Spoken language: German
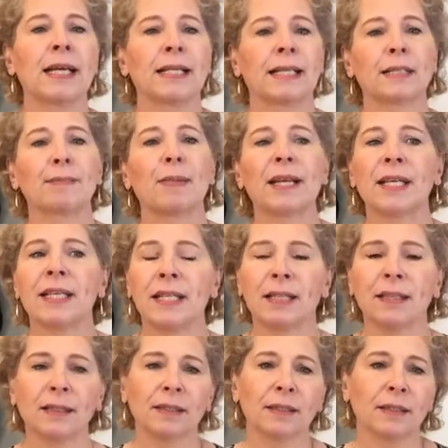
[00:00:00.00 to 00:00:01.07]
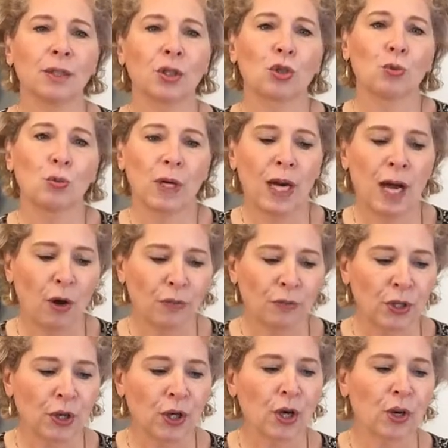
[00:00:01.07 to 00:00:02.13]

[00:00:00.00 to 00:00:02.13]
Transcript: dass man hier Schuhe kauft,